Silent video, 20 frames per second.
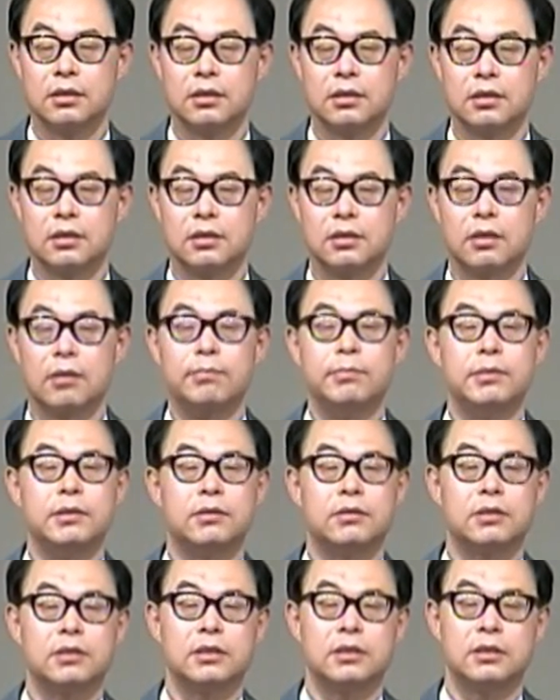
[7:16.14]
그 선비
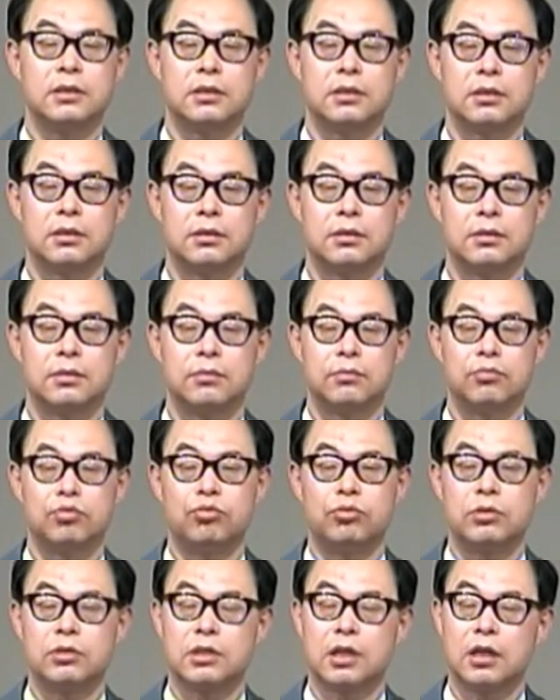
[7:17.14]
정신이죠.
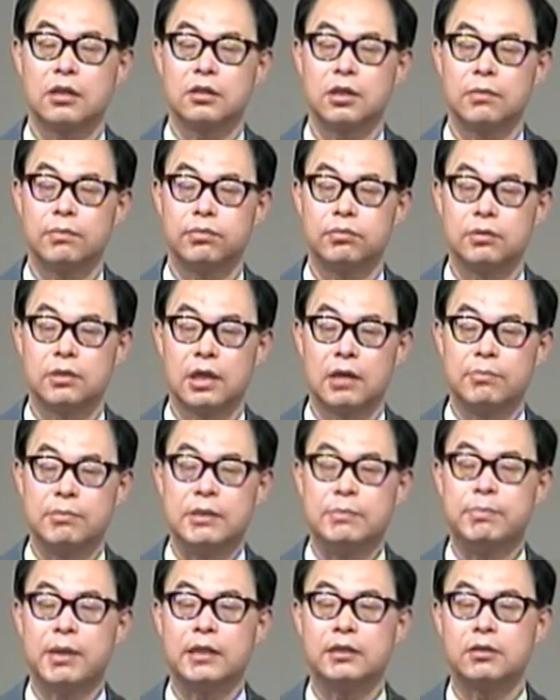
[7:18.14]
묵상 열풍과
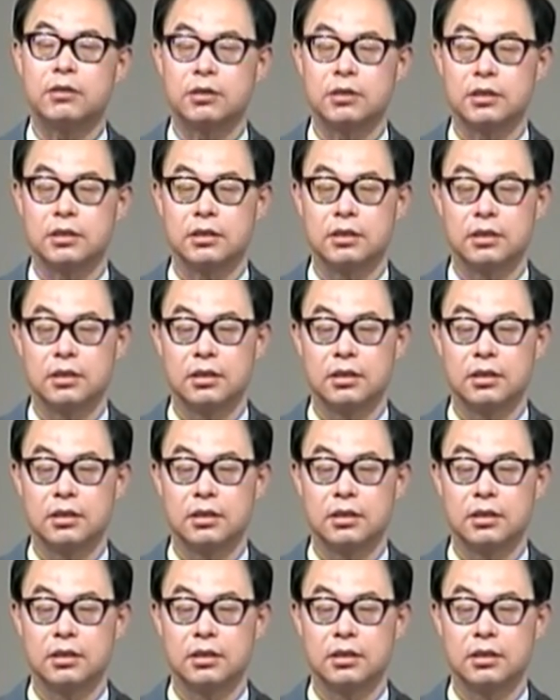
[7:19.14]
비판 정신.